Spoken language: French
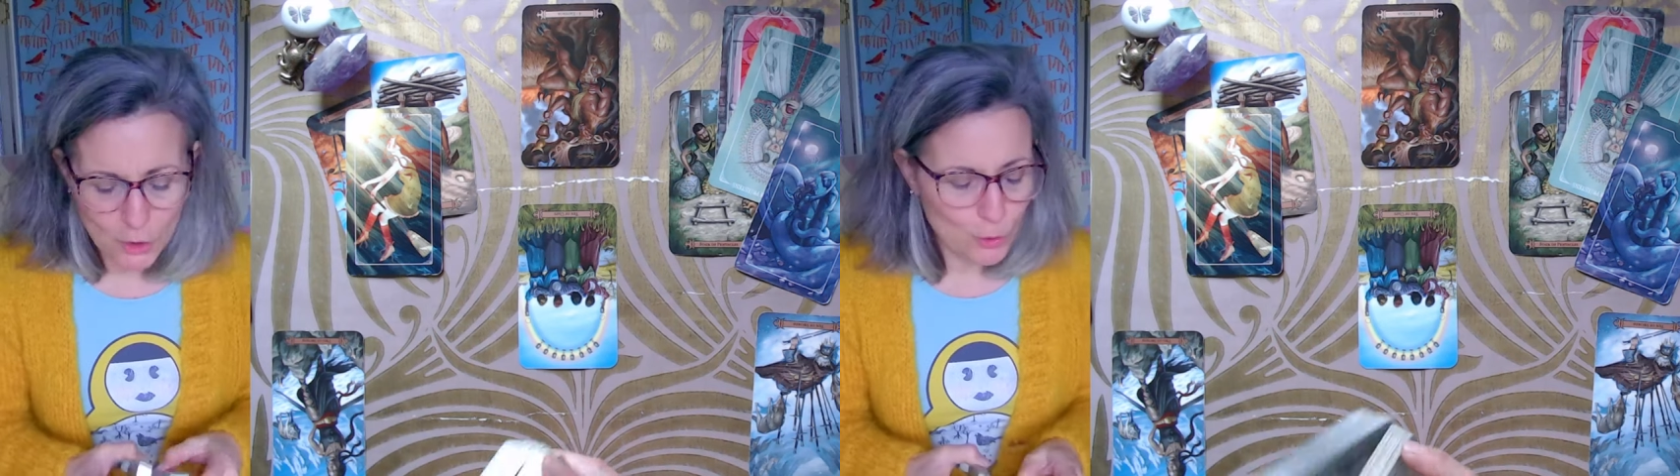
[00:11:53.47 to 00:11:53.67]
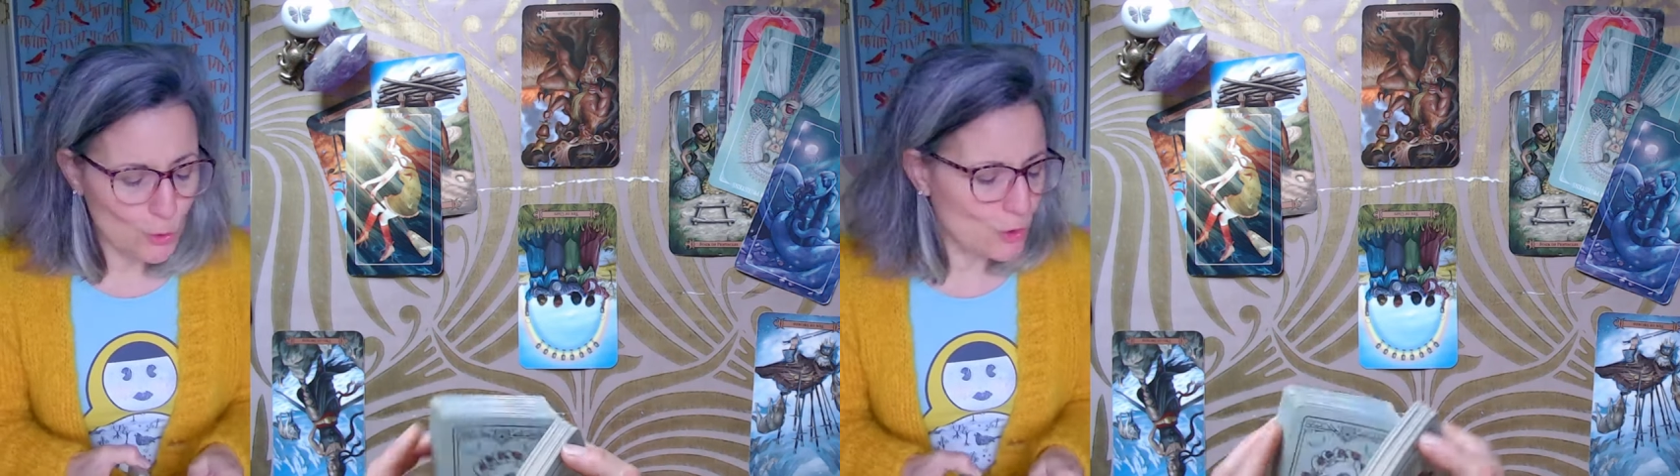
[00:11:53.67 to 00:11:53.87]

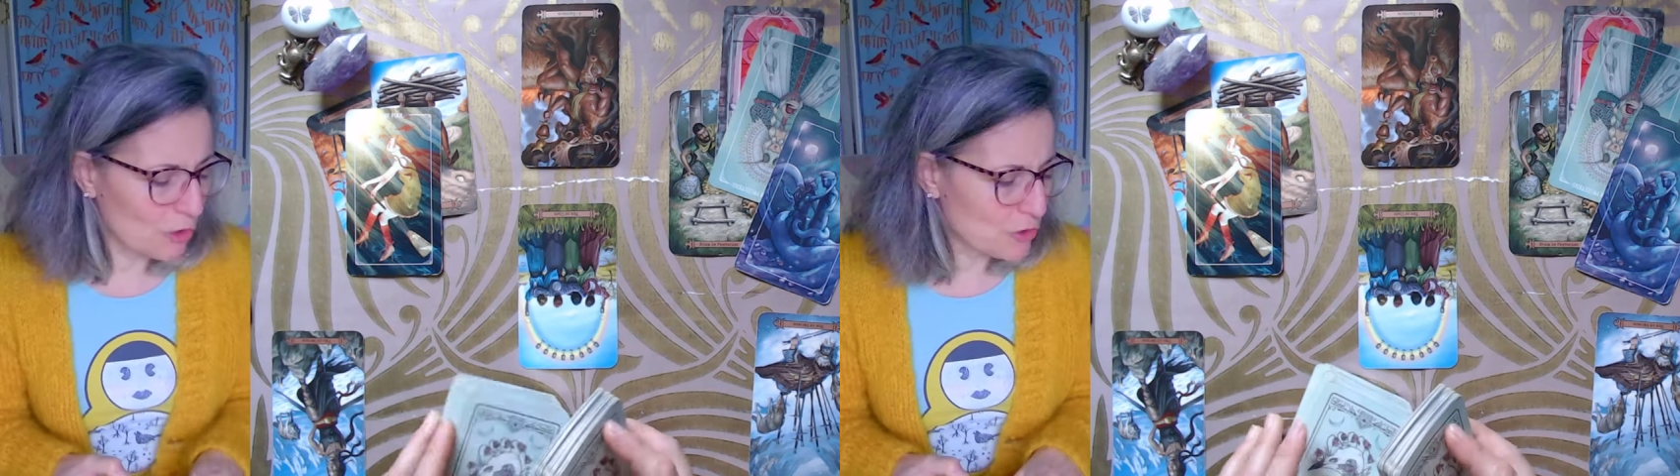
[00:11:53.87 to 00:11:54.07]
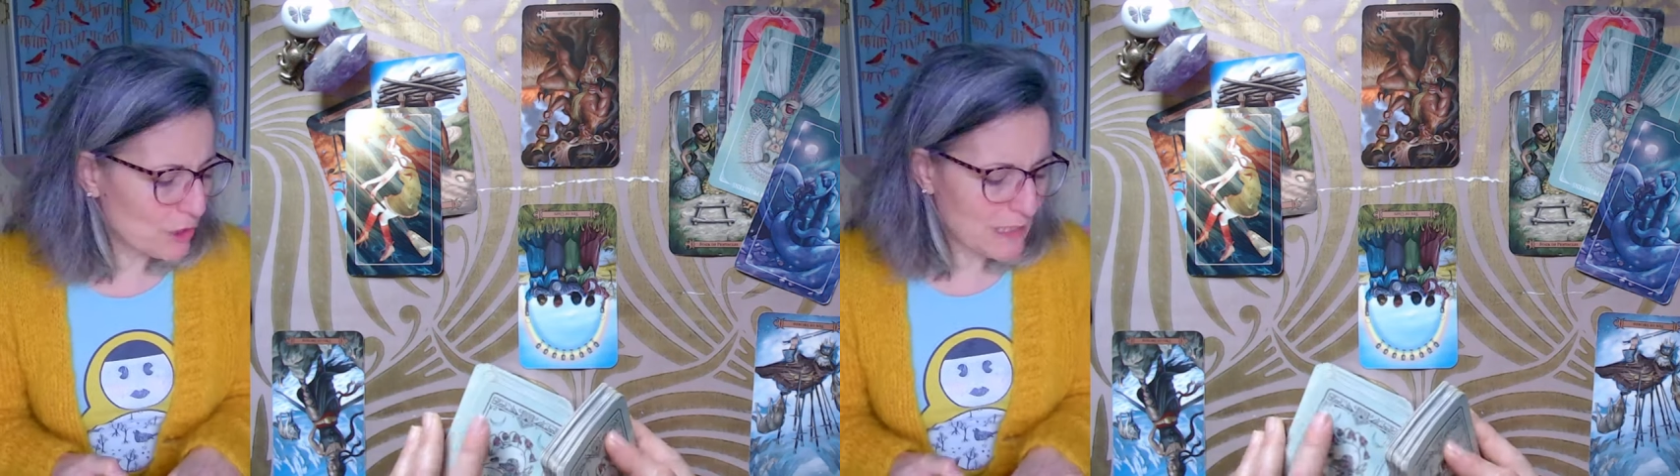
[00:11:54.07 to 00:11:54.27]
Tu
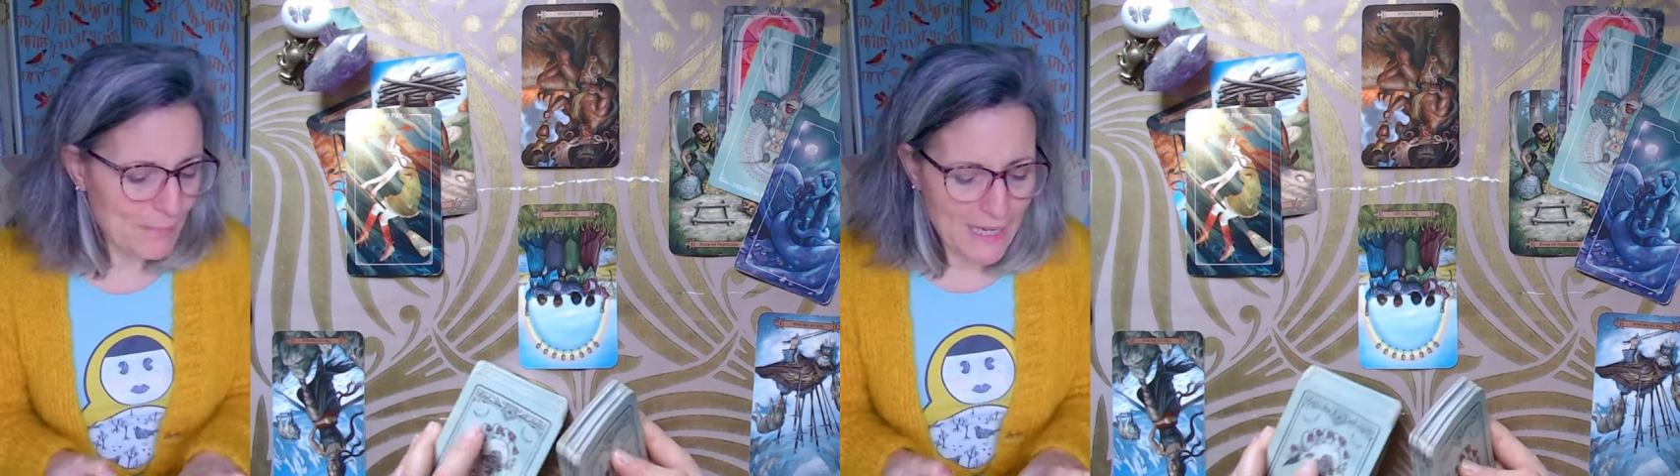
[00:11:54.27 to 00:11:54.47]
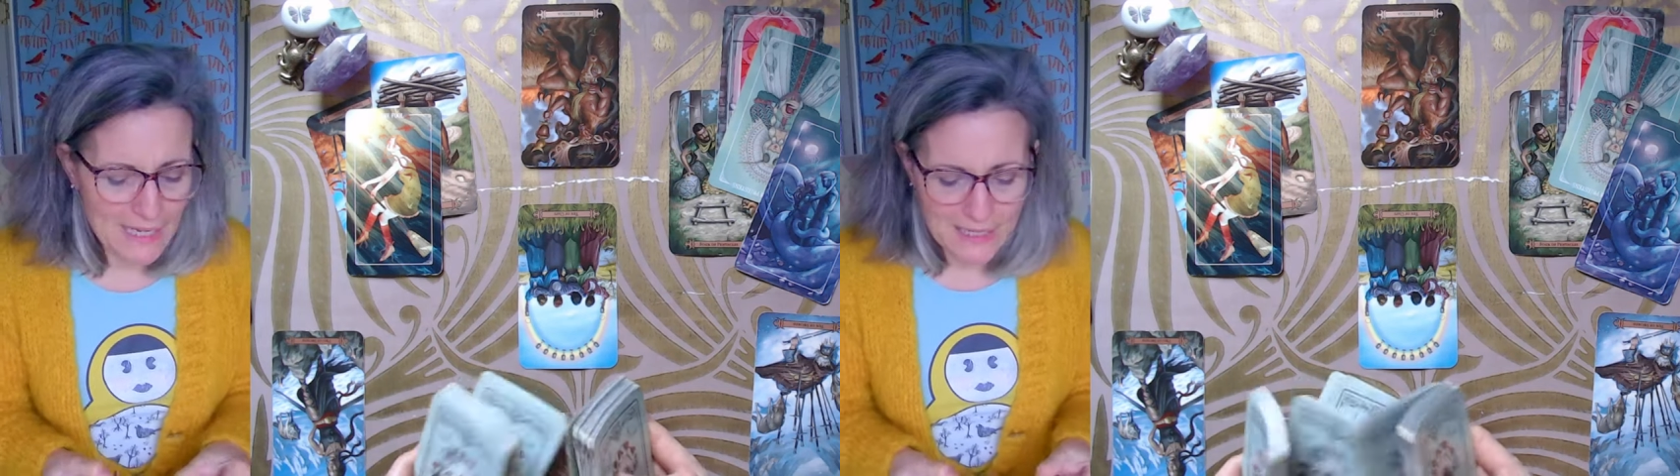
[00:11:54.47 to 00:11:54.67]
changes
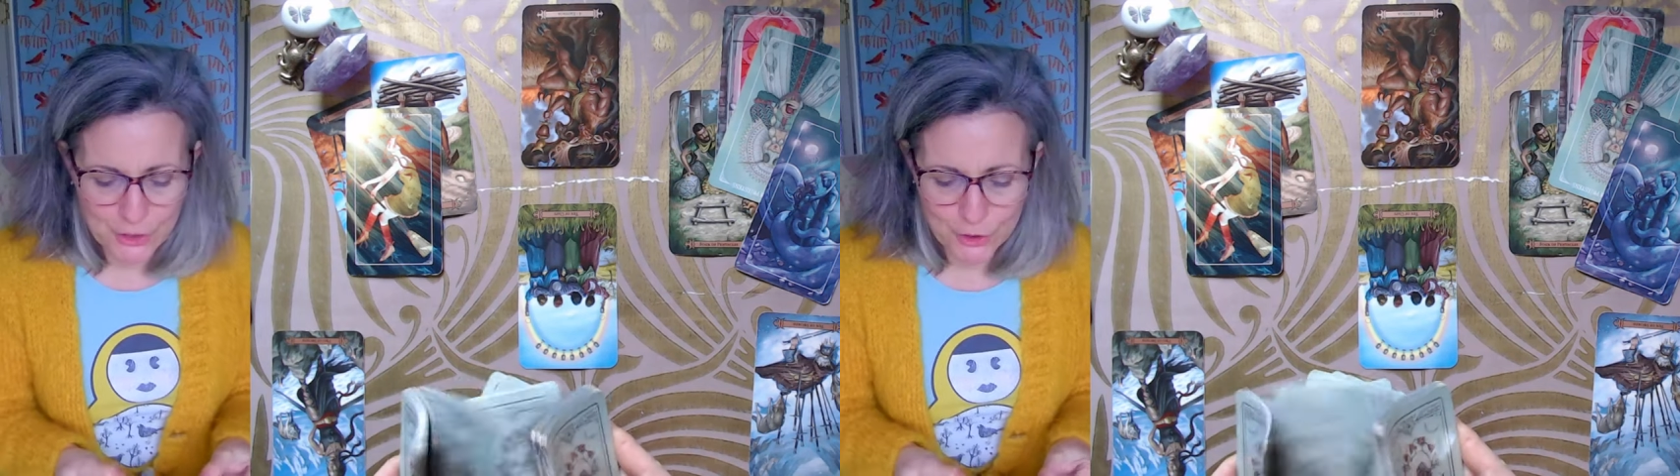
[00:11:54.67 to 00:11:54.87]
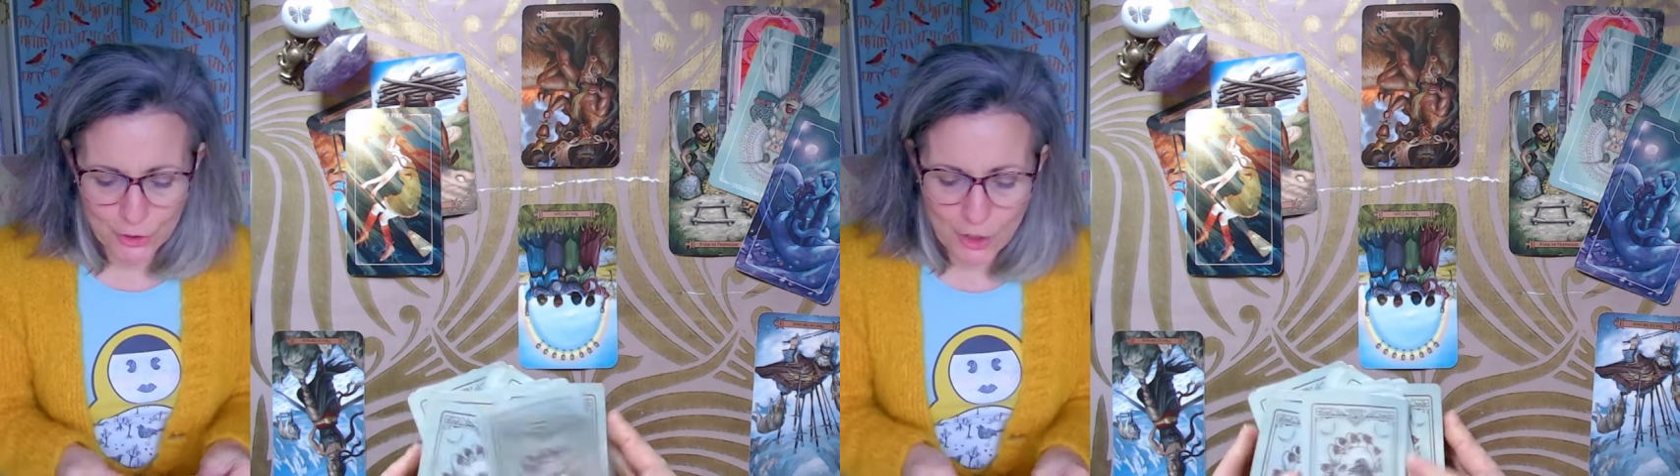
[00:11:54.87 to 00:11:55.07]
d'image,